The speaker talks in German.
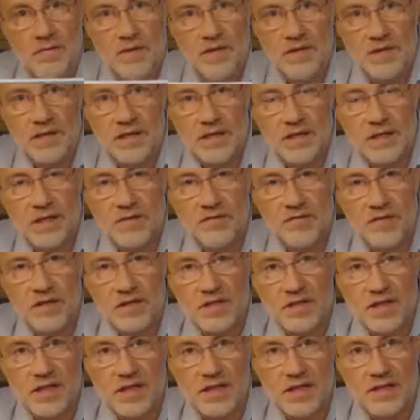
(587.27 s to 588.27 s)
was das hier
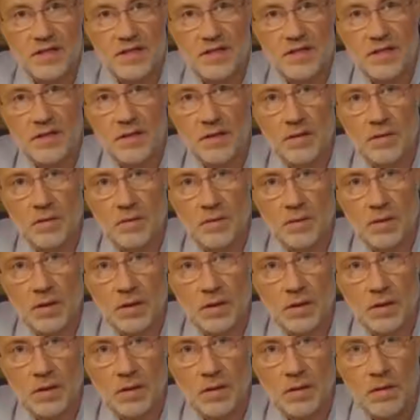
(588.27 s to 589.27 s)
für Zeichen sind.
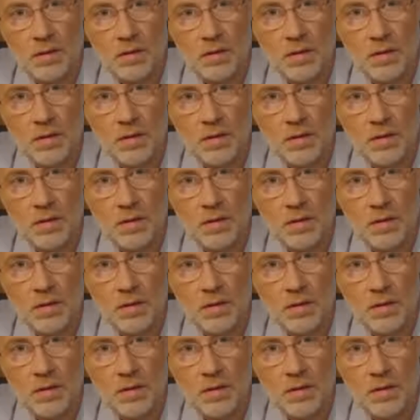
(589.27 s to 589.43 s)
Oder